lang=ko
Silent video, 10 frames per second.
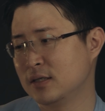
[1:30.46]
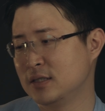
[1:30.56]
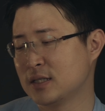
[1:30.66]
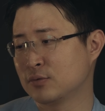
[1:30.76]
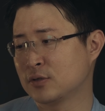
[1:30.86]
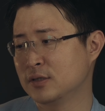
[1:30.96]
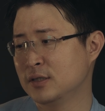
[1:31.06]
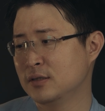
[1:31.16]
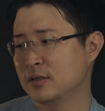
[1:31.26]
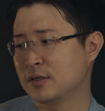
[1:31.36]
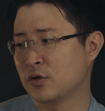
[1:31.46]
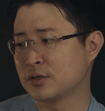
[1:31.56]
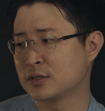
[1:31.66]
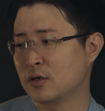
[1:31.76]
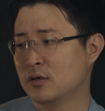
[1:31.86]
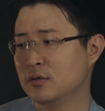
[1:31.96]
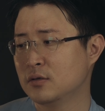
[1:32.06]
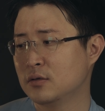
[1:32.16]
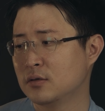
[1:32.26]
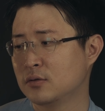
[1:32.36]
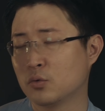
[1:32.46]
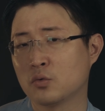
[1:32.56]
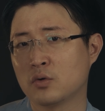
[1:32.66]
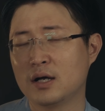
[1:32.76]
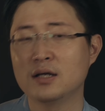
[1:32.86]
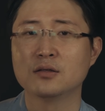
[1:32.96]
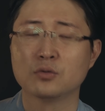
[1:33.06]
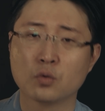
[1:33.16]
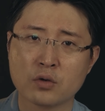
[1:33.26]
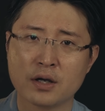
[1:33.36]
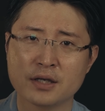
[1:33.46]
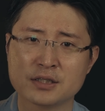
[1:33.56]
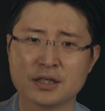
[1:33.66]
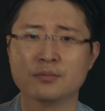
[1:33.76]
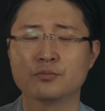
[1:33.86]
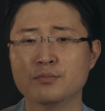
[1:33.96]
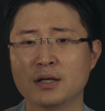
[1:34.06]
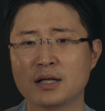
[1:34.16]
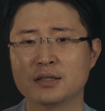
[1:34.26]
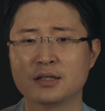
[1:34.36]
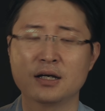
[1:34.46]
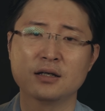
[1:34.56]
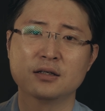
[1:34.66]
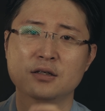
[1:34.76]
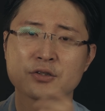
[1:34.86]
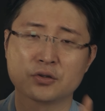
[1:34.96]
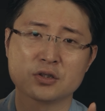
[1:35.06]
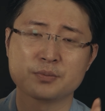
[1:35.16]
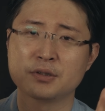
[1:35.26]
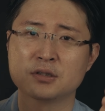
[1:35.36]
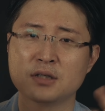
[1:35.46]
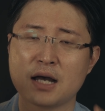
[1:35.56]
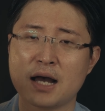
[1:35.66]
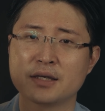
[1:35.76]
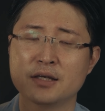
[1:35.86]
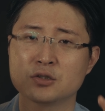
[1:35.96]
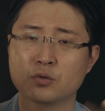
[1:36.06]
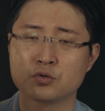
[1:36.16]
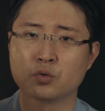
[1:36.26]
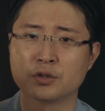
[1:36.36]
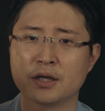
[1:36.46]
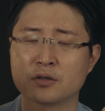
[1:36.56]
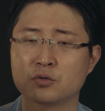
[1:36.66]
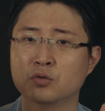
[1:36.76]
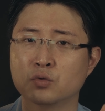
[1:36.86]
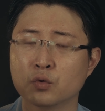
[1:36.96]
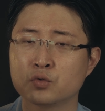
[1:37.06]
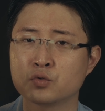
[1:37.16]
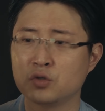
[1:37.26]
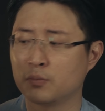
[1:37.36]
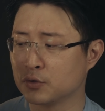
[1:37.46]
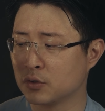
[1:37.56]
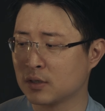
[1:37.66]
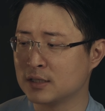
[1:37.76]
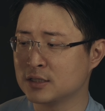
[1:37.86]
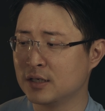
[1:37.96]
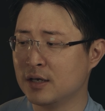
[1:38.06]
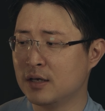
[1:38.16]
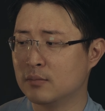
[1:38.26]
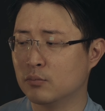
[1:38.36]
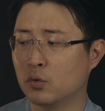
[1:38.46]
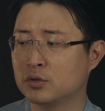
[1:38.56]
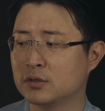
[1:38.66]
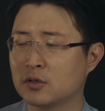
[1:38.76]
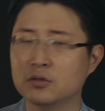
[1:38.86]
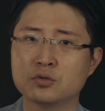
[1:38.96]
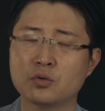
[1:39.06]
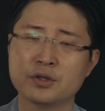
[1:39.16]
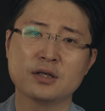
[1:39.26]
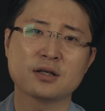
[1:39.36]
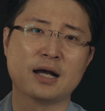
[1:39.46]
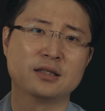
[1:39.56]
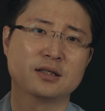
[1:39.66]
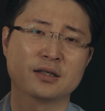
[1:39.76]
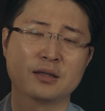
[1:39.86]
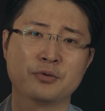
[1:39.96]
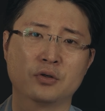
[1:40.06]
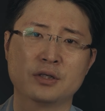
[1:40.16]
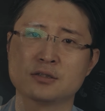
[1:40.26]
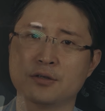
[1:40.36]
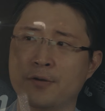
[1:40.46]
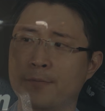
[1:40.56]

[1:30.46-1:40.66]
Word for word: 이제부터는 여기서 녹화, 녹화 해제 뿐만 아니라 셔터 스피드, ISO 조리개 그리고 노출 보정까지 모든 컨트롤이 가능하게 변했어요.